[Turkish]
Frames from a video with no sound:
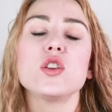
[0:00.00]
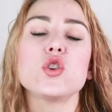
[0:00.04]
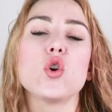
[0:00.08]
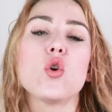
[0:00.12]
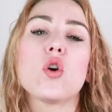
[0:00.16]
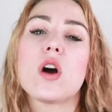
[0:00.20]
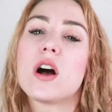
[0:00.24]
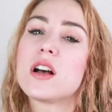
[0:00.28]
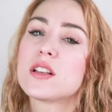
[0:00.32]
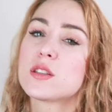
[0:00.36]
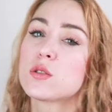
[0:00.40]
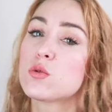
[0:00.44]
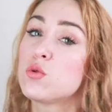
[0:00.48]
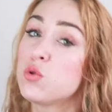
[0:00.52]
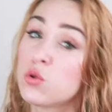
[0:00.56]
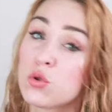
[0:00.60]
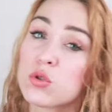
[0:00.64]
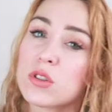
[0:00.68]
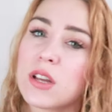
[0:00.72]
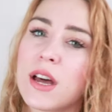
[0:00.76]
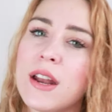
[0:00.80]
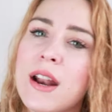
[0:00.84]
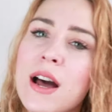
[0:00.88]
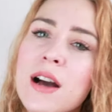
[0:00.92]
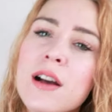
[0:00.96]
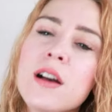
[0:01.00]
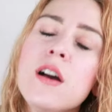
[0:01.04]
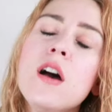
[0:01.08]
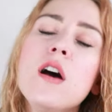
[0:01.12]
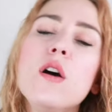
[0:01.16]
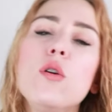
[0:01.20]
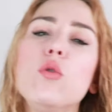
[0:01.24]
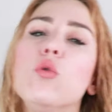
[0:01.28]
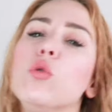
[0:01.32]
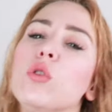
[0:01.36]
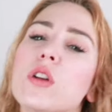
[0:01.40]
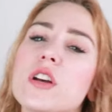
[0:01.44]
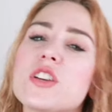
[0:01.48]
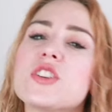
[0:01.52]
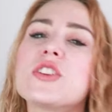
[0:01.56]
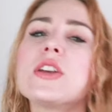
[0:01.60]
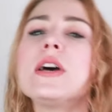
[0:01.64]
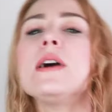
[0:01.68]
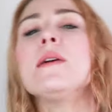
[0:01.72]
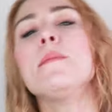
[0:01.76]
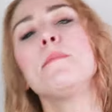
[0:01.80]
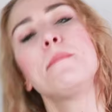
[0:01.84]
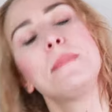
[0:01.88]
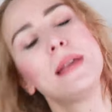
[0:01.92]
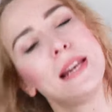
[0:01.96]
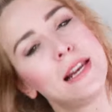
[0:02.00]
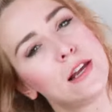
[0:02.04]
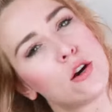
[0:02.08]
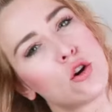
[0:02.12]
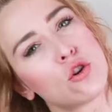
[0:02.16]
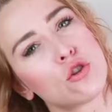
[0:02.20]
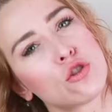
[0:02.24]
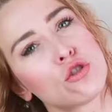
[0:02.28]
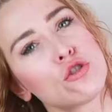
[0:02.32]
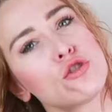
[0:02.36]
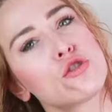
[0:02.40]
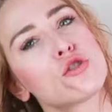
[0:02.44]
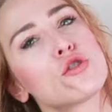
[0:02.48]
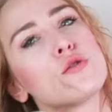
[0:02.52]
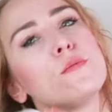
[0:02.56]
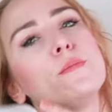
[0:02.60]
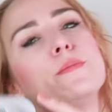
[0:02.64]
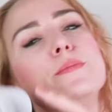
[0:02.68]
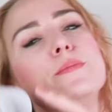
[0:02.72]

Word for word: çok az kurutarak ulaşabiliyoruz.